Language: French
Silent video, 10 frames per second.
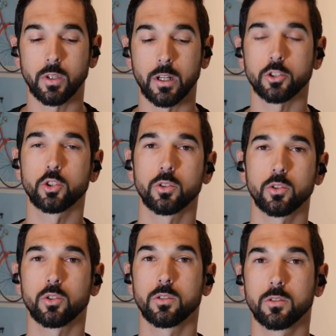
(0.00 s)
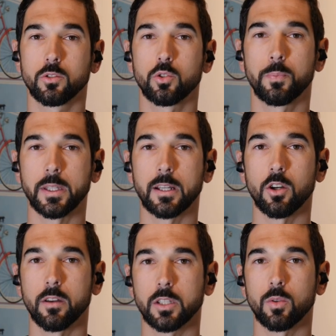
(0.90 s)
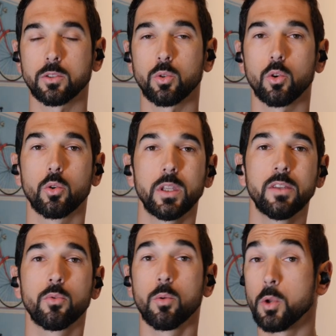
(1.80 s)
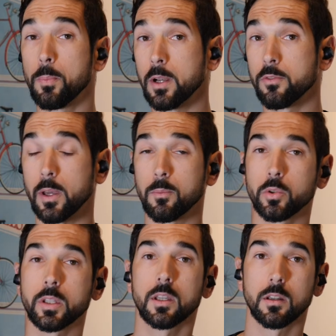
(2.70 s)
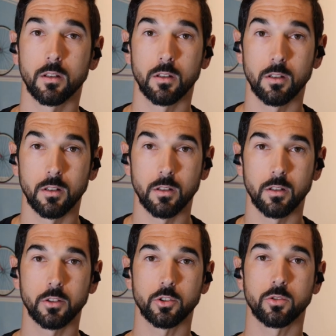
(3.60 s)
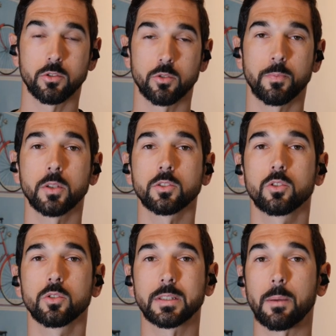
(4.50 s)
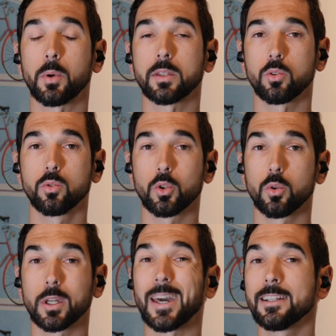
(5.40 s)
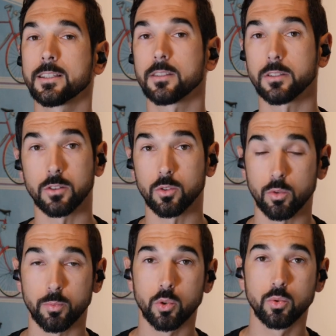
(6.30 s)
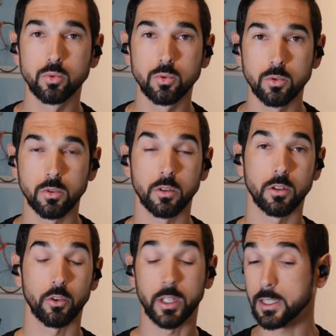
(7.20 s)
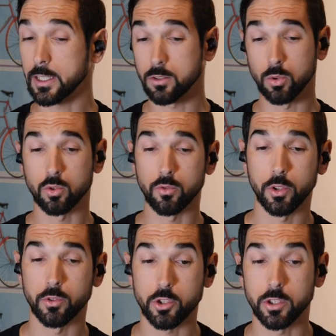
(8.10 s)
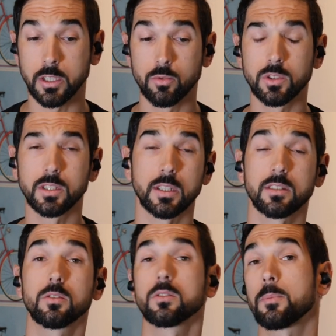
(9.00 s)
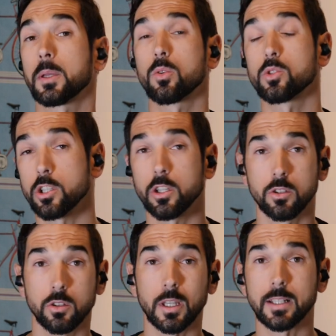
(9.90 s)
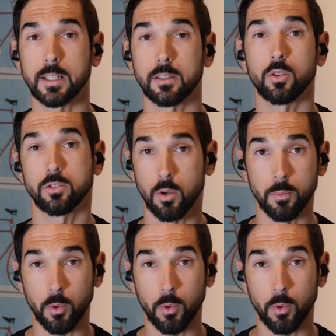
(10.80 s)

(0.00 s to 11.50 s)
alors je, je ne suis pas d'accord avec toi sur le il vaut mieux pas le faire monter. Euh, je, pense que ça peut être une crainte euh, de beaucoup. Euh, on a des questions souvent de jeunes qui nous disent est-ce que c'est pas trop jeune, 13-14 ans,